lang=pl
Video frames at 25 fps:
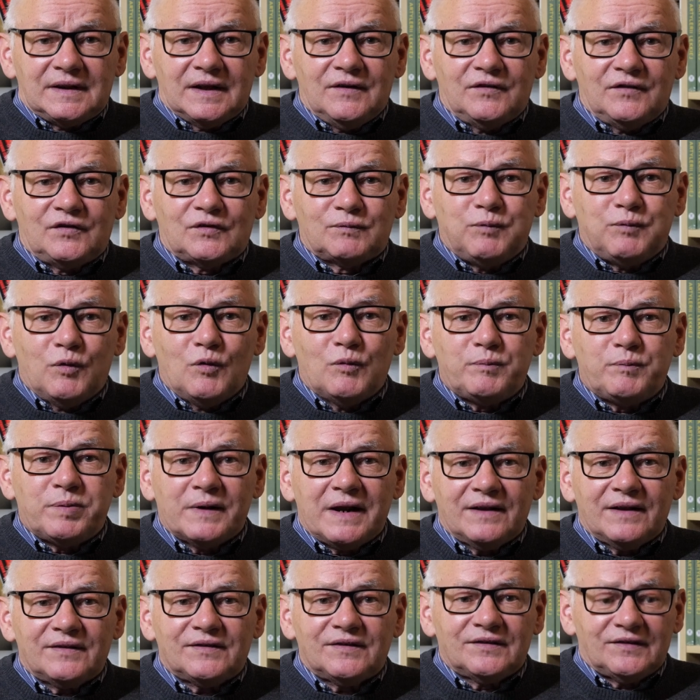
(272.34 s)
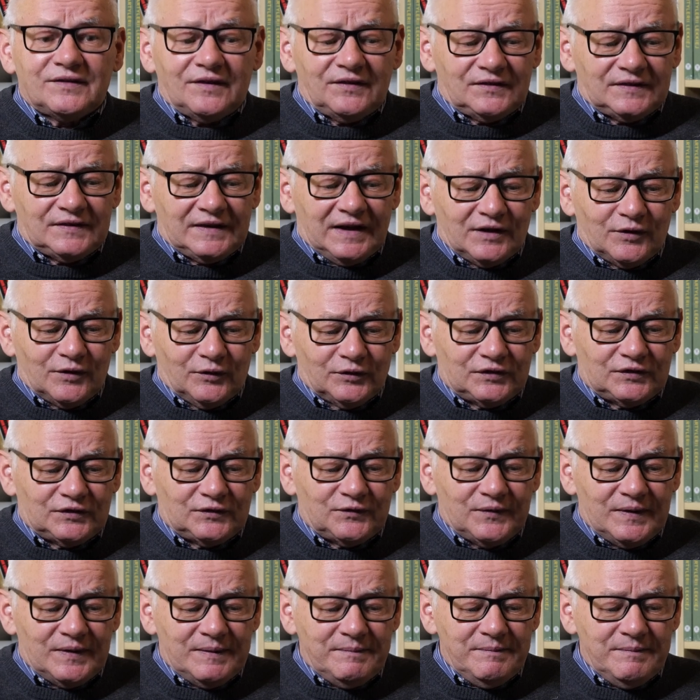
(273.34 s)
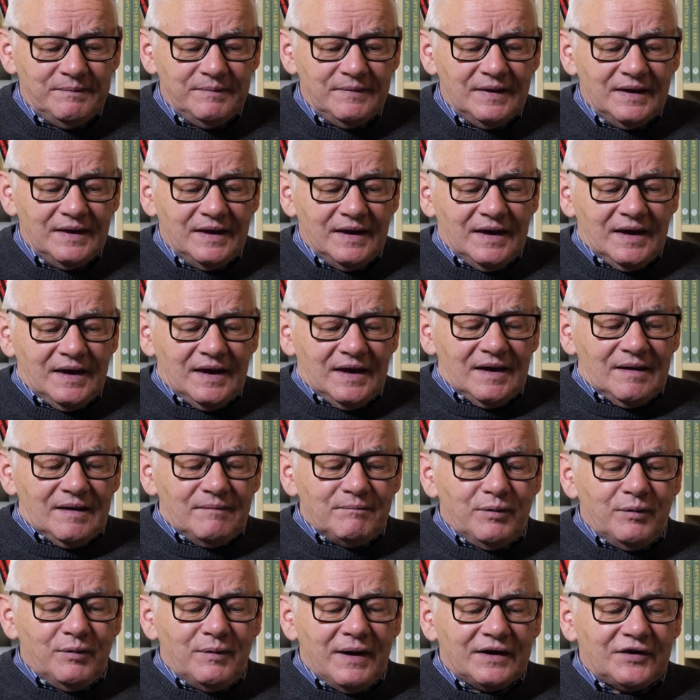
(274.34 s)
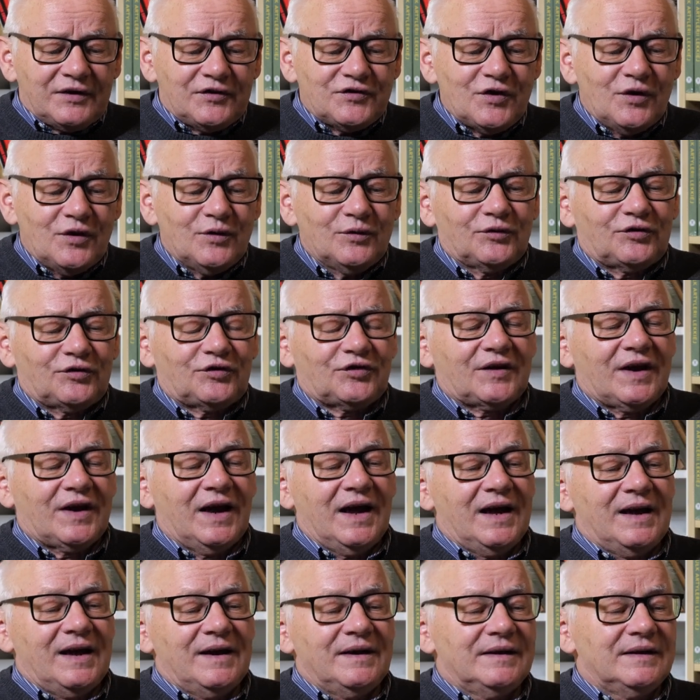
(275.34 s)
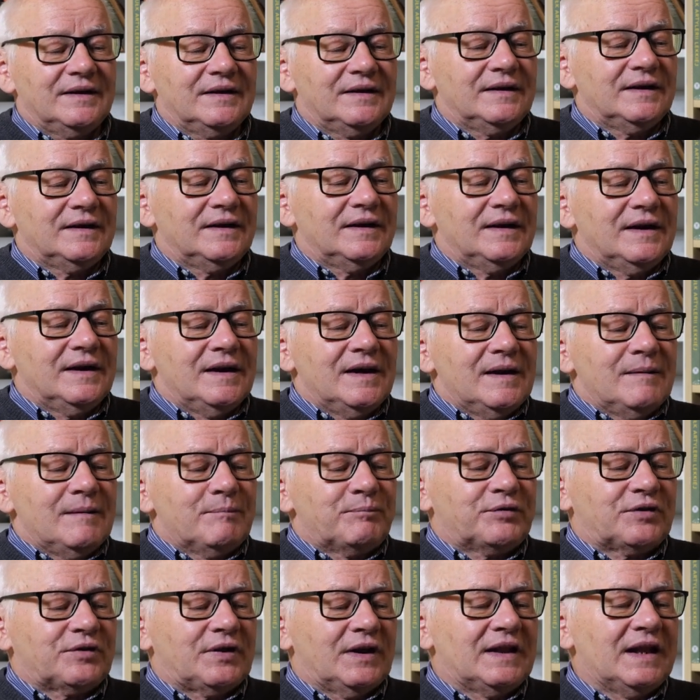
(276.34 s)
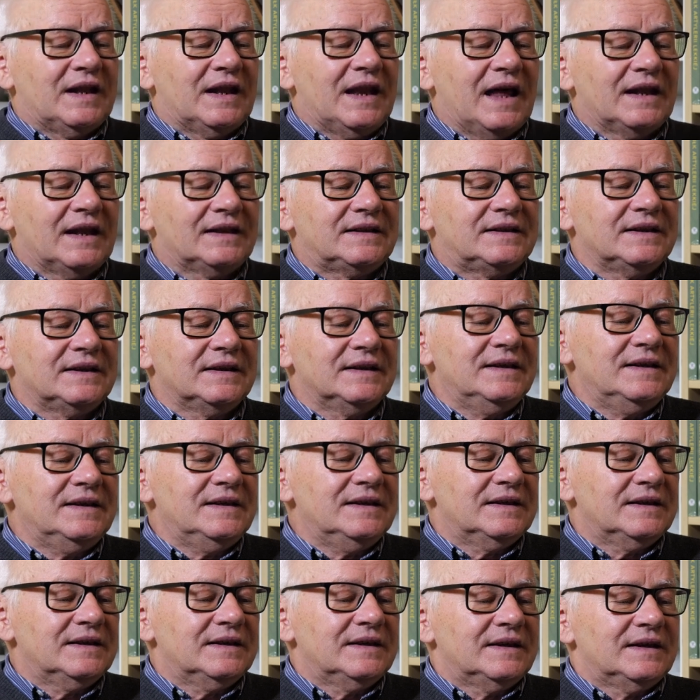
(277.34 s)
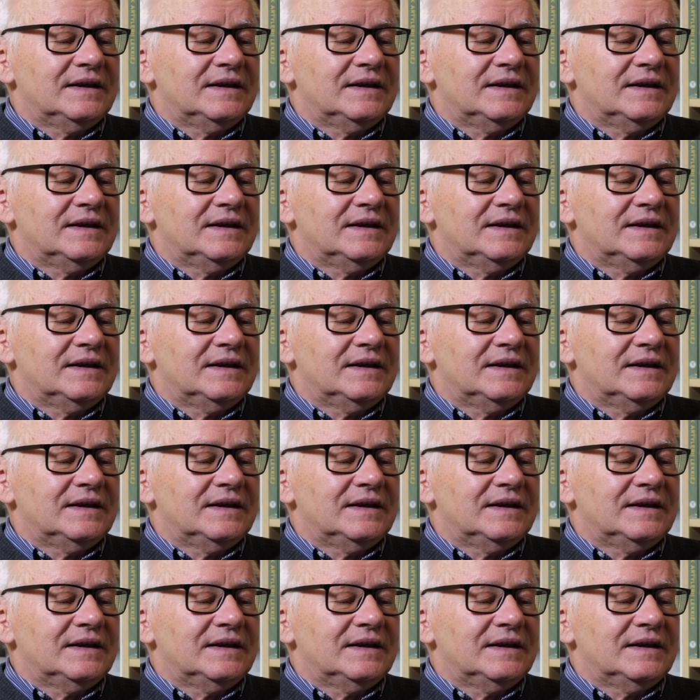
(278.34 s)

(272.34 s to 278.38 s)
tej współpracy ze starostwem była książka przed laty